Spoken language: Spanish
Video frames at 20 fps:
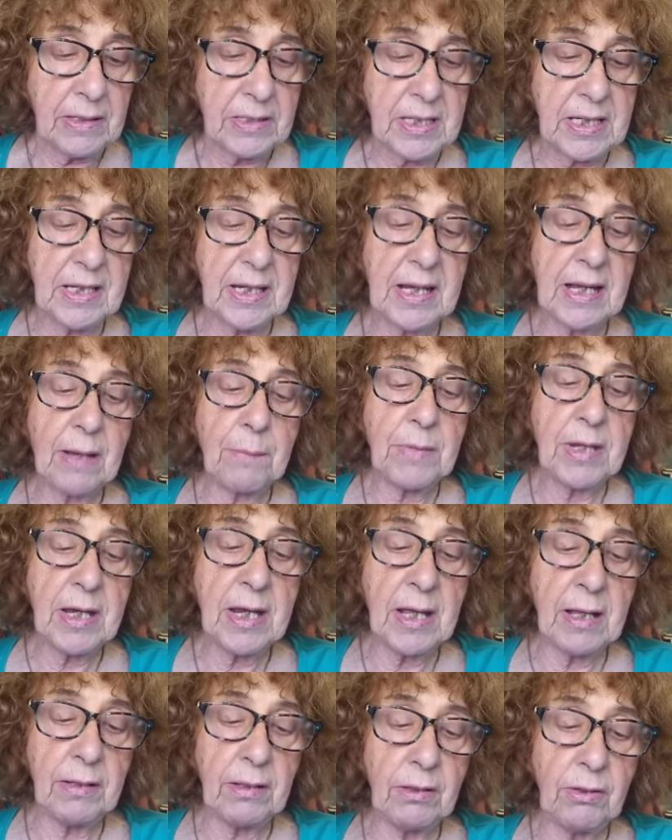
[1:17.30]
Sigue
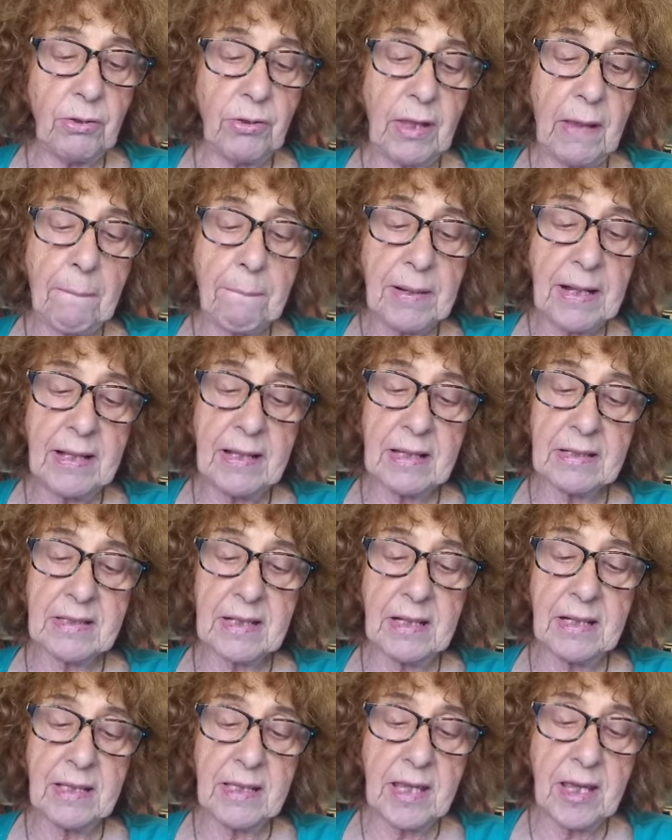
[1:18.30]
caminando de espaldas
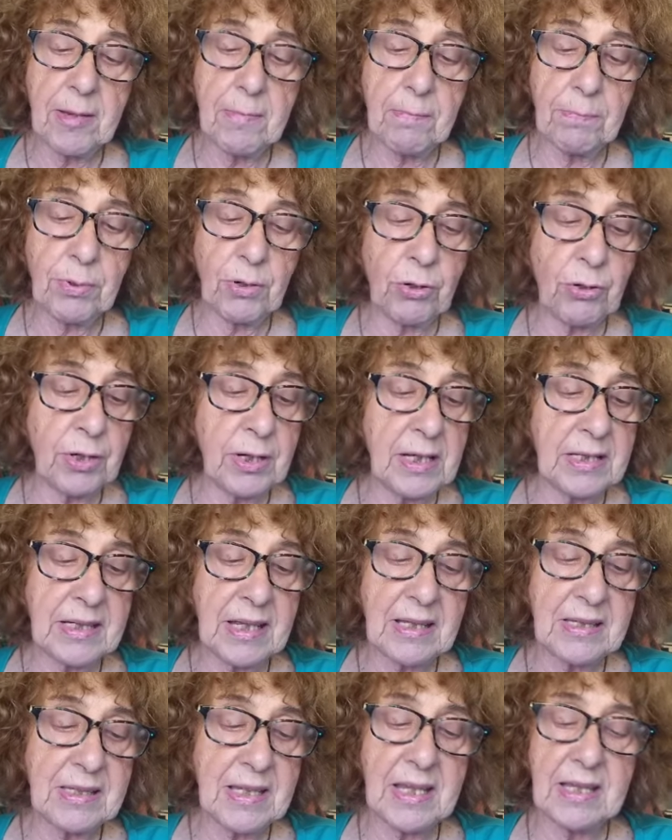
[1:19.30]
al tiempo con
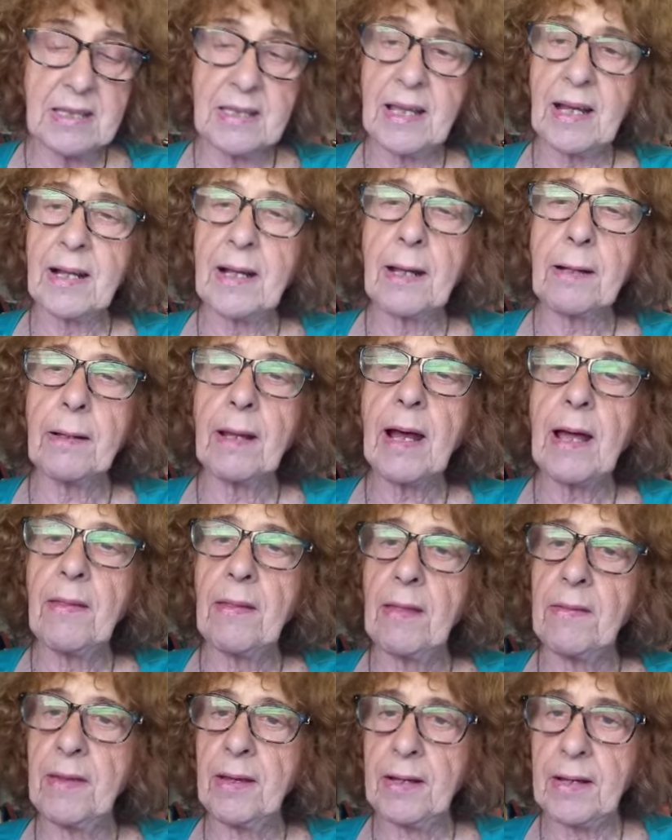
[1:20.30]
esa cesta
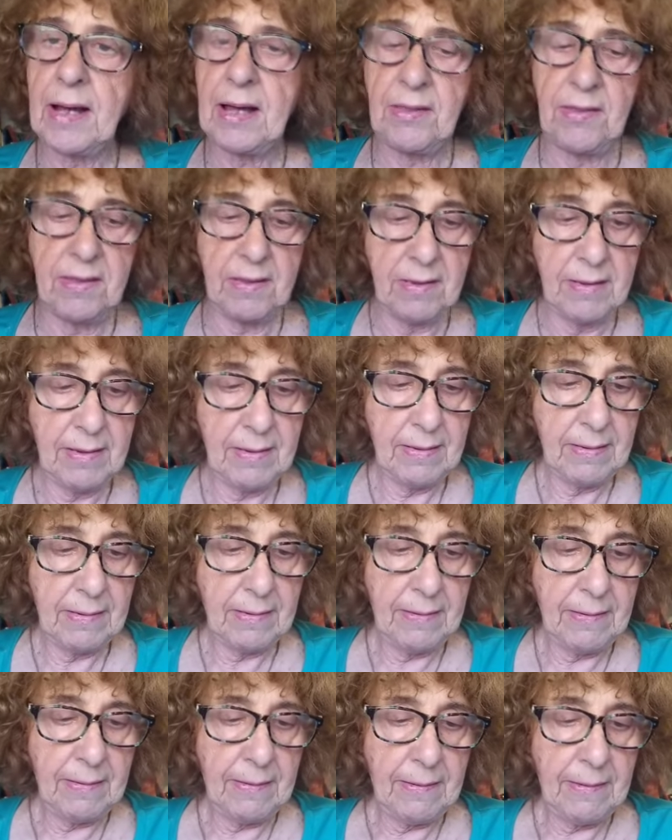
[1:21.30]
cargada de jade.
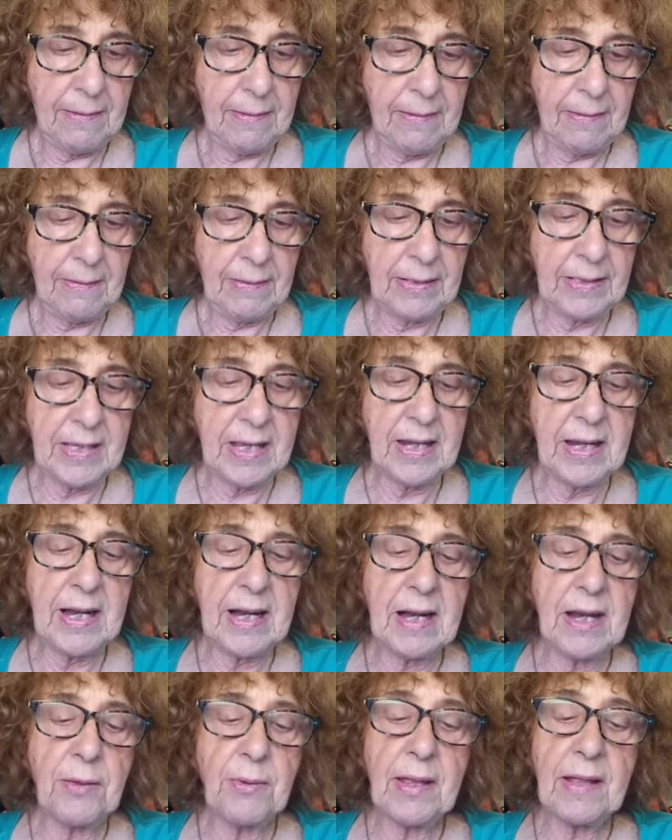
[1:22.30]
Tiene
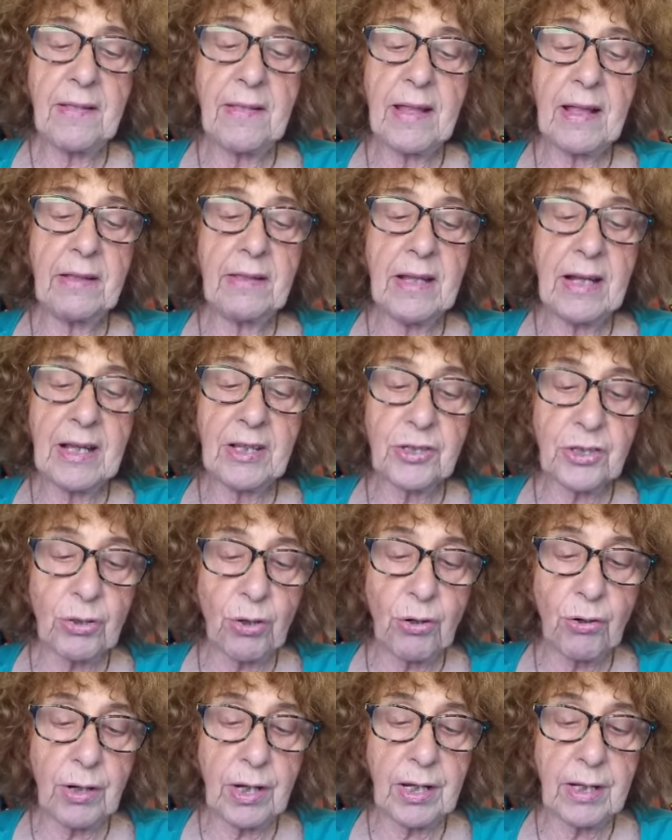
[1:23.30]
la liviandad del
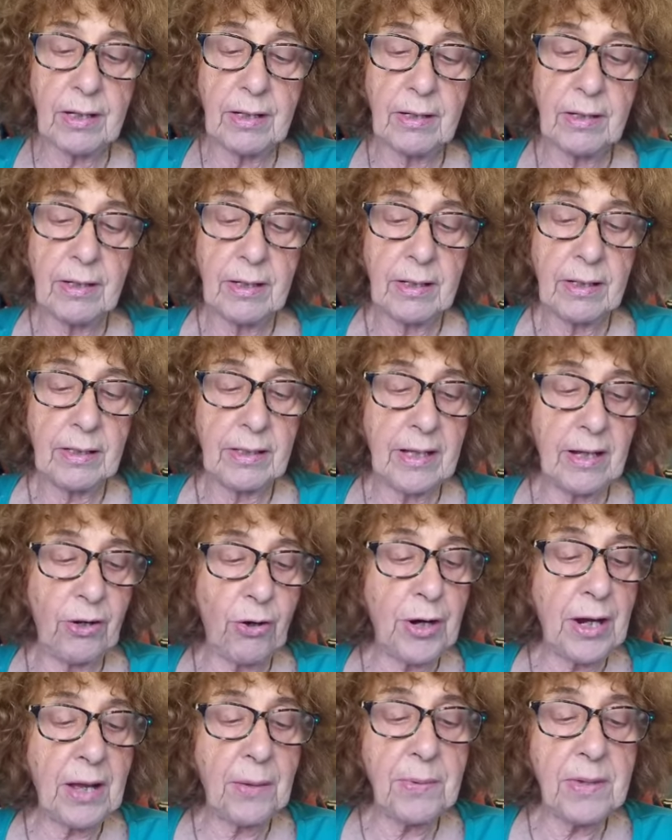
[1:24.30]
azogue, de
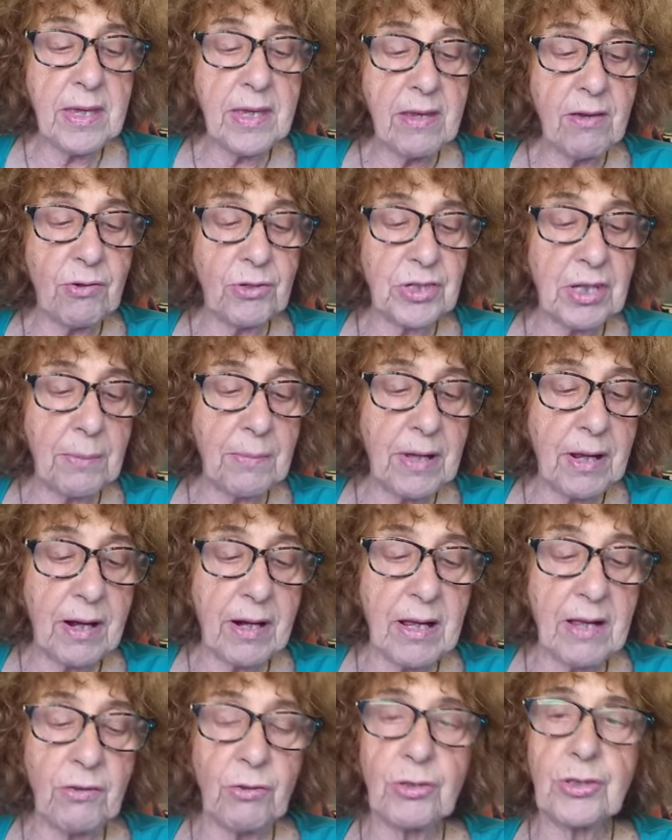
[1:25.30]
los navíos
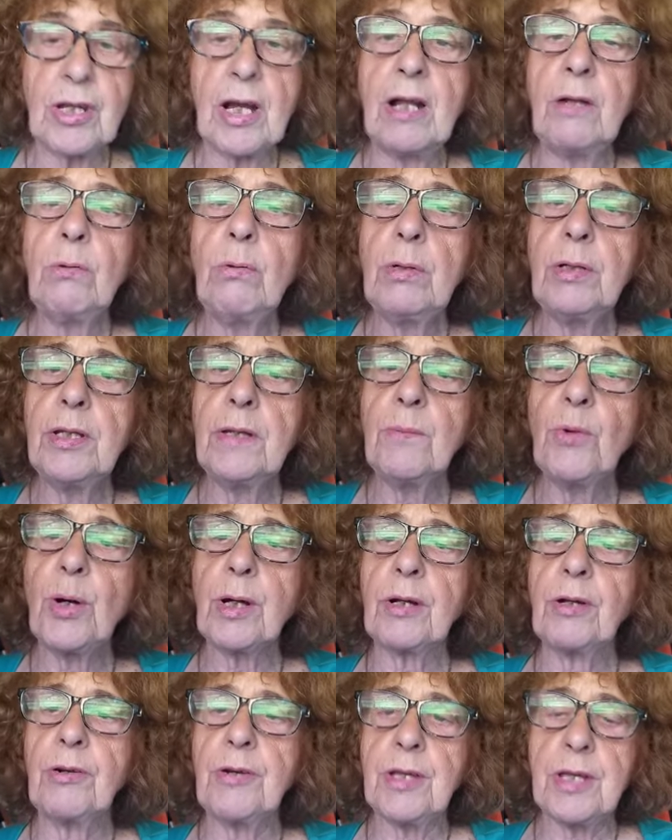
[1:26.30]
amarrados al último
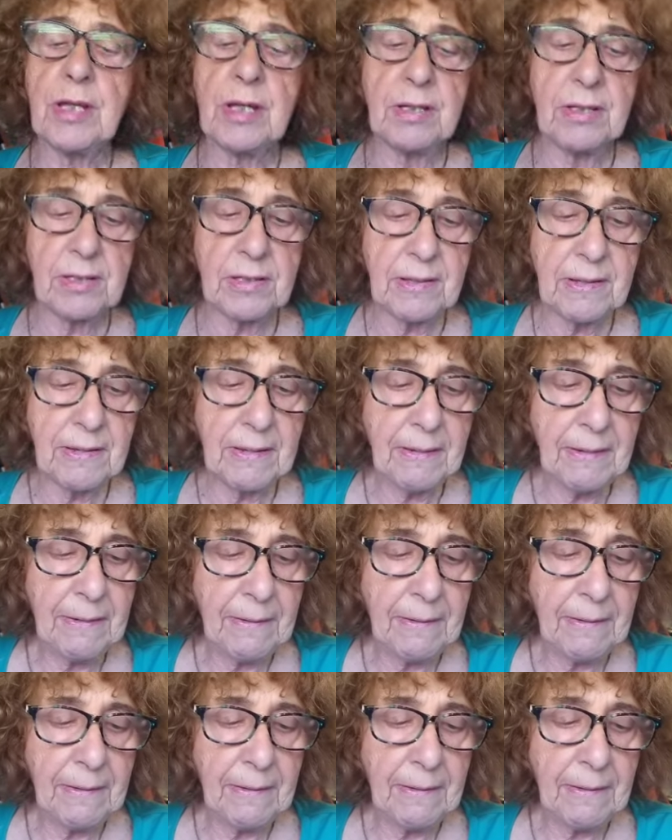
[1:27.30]
arco iris